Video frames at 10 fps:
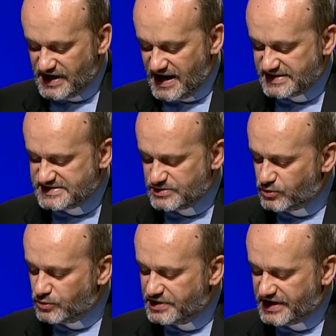Lazio.
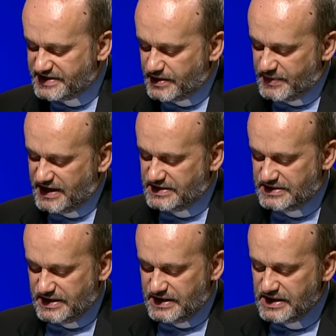
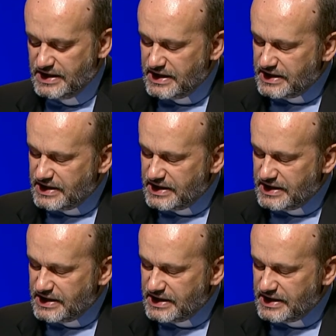Concretamente,